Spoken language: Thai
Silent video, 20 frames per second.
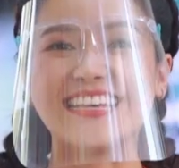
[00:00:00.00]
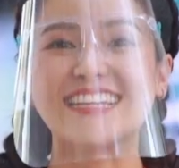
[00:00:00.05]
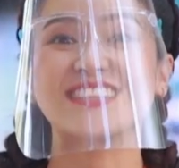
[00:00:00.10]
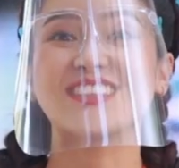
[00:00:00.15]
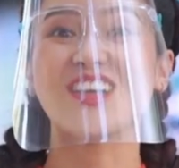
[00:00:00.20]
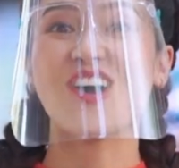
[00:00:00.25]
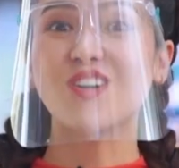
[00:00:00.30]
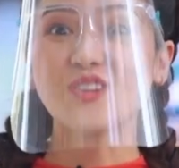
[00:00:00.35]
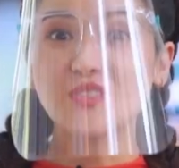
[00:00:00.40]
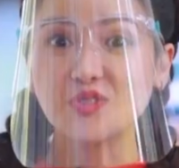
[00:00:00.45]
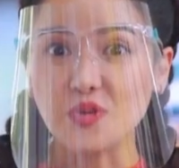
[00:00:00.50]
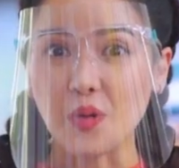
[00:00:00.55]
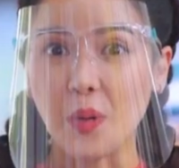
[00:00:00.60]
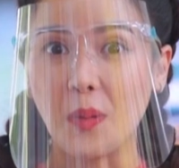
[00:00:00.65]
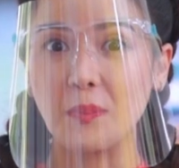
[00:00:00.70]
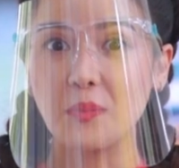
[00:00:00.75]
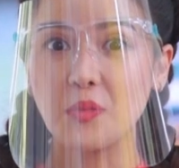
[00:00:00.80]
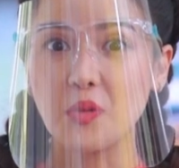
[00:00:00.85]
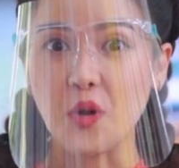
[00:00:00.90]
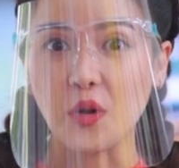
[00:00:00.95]
นี้ต้องสวม
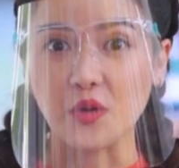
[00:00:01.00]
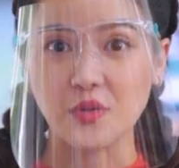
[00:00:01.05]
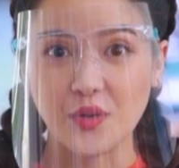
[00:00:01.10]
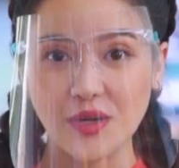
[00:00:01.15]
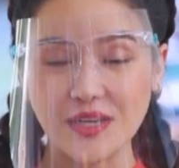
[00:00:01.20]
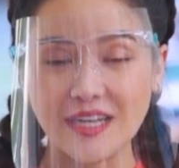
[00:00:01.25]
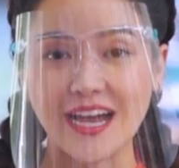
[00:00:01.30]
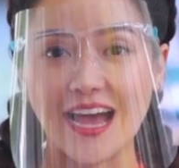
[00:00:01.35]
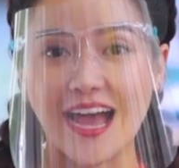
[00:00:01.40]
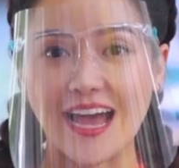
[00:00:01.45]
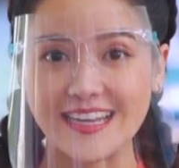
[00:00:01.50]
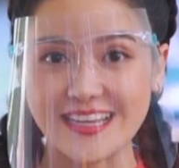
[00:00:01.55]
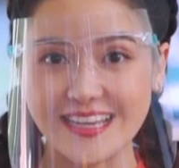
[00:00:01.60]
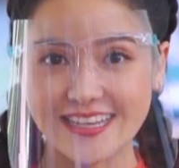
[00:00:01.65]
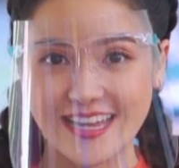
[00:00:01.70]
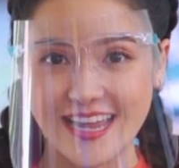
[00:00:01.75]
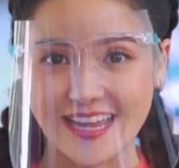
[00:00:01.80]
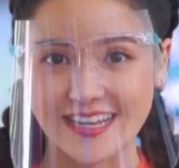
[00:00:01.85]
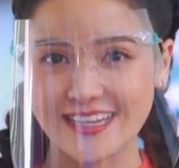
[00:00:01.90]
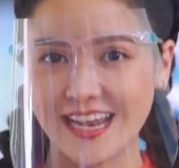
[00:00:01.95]
หมวกด้วยนะคะ
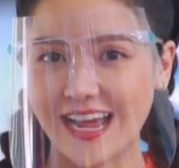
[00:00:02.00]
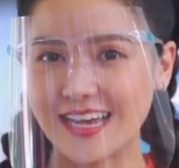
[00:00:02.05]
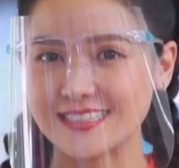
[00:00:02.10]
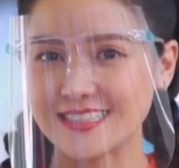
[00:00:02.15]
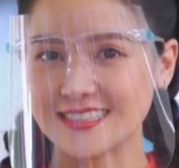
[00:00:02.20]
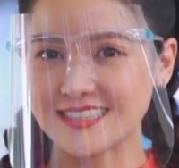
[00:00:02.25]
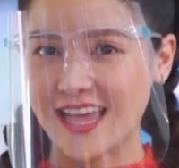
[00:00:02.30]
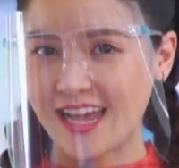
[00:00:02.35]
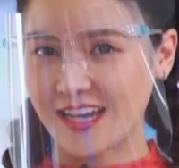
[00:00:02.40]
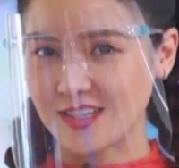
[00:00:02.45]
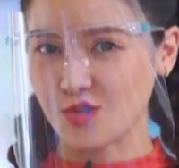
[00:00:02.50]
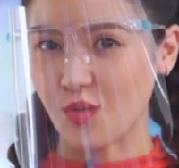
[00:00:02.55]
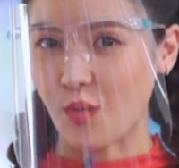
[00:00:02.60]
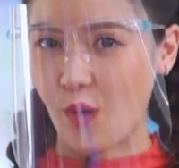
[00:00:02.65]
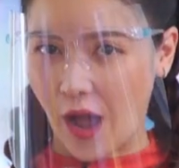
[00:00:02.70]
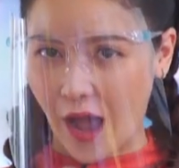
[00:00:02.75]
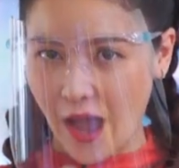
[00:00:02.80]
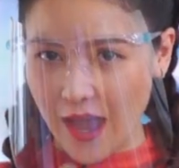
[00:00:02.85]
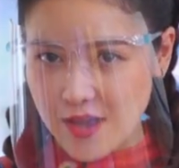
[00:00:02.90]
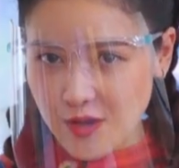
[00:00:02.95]
เด็กๆถ้าจะแต่งตัว
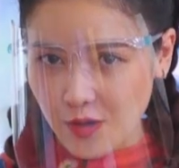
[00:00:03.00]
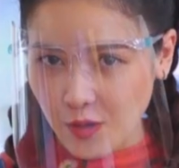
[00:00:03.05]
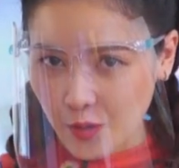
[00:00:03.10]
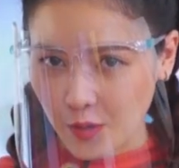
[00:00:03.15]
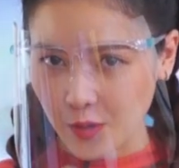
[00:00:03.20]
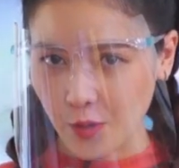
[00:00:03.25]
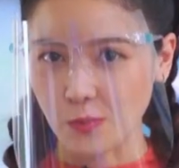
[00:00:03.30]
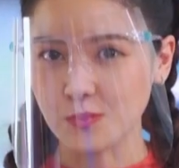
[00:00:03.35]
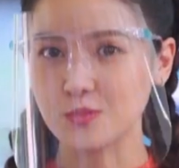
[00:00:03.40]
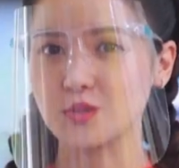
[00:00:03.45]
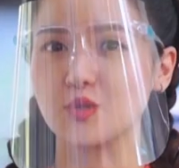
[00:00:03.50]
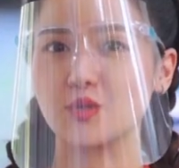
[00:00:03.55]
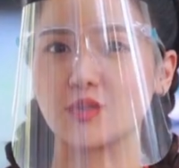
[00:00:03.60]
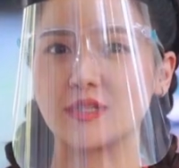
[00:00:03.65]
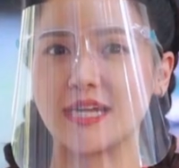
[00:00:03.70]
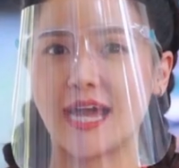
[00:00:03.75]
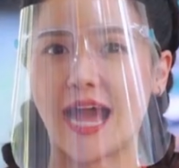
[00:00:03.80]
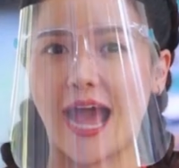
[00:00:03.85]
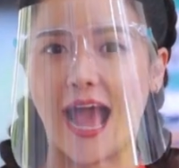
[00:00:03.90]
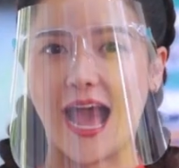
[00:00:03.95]
ให้ครบชุด
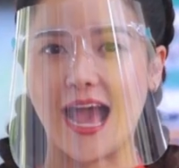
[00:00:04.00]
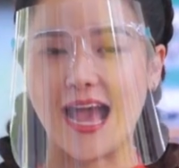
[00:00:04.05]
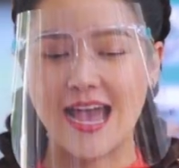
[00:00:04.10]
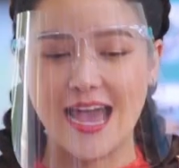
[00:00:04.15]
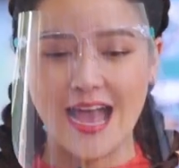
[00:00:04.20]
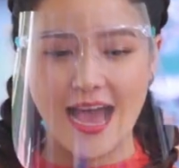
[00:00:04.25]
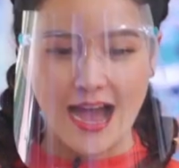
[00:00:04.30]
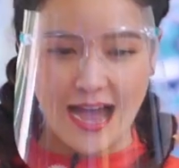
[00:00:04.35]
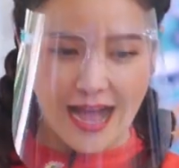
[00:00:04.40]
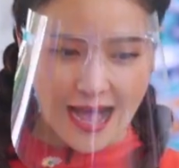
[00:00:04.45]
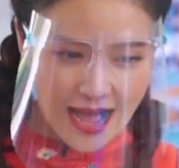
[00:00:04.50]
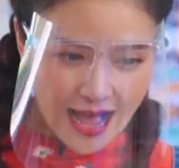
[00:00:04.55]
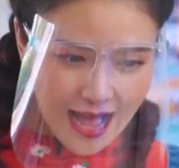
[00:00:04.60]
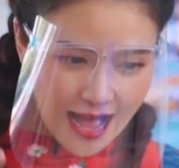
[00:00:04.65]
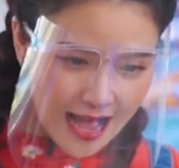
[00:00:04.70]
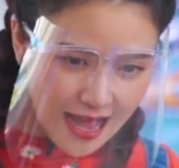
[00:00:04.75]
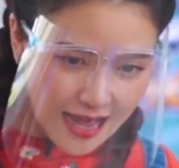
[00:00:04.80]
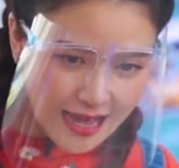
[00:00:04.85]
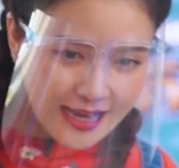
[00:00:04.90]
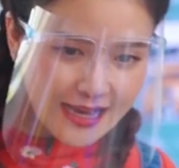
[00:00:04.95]
ค่ะ
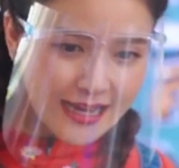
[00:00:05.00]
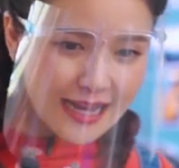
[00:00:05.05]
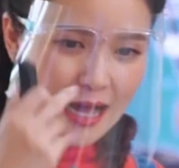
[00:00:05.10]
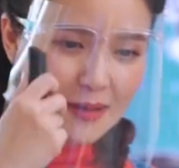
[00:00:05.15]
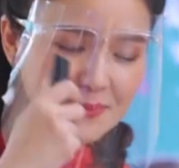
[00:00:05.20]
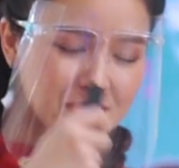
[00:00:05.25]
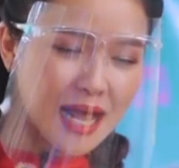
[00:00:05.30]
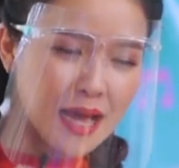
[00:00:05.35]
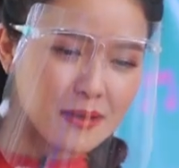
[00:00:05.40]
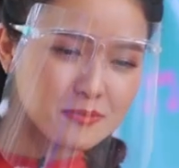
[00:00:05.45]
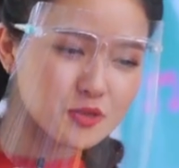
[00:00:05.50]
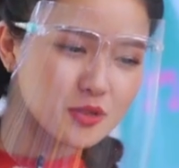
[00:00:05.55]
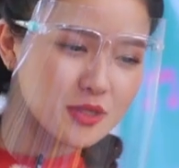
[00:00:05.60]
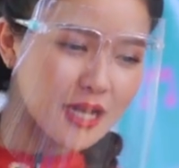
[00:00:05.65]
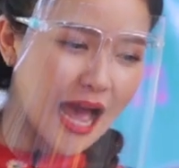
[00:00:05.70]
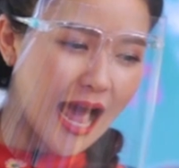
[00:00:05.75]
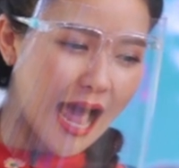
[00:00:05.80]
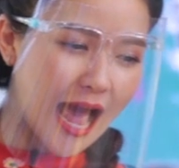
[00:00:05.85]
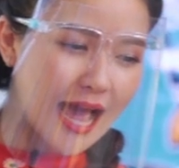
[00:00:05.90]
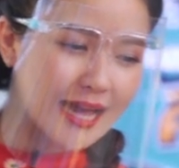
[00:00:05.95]
คำถามสุด
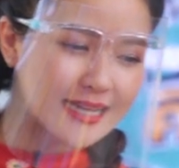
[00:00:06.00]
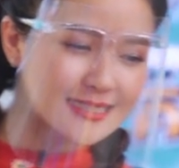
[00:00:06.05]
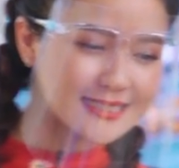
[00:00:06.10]
ท้าย